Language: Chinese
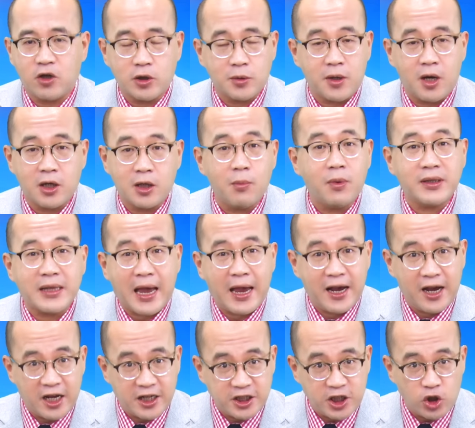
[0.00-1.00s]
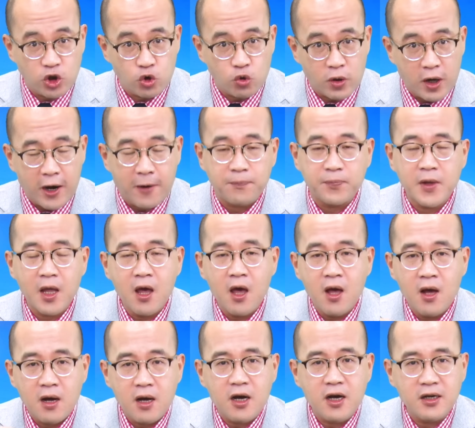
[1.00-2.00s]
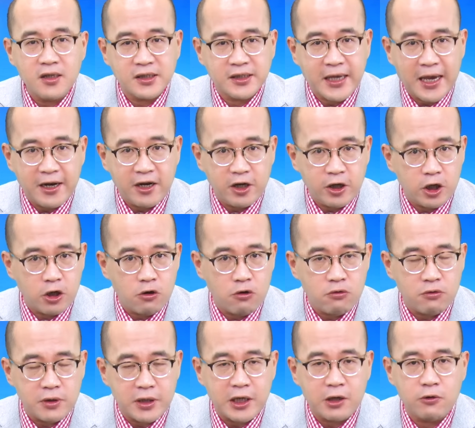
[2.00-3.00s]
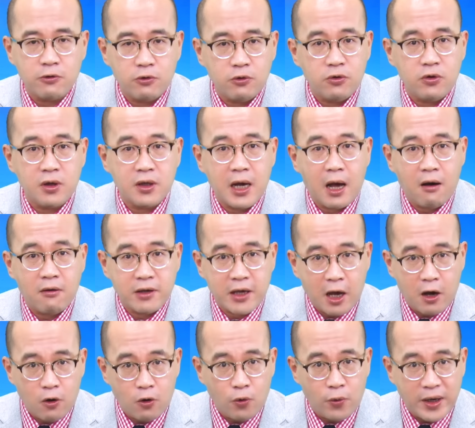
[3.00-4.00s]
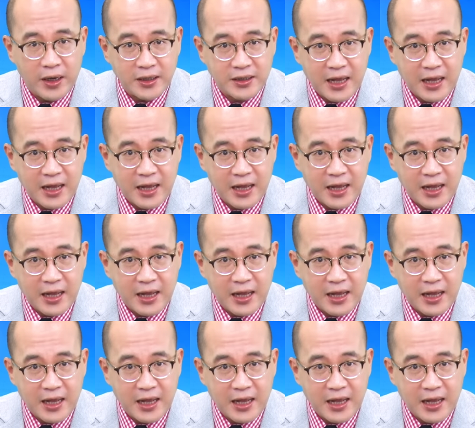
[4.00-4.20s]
投资者有没有答案很清楚的？ 2360预告要回